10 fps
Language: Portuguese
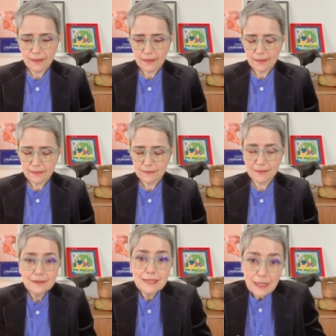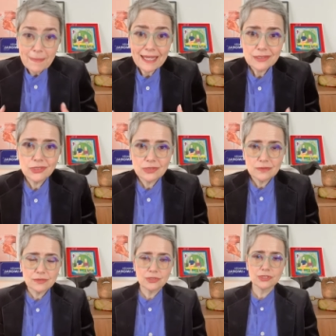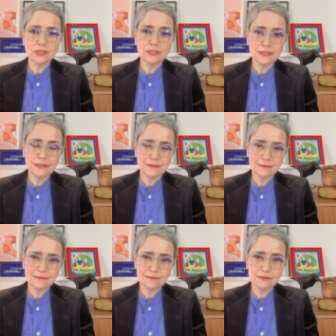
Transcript: é, dramático de,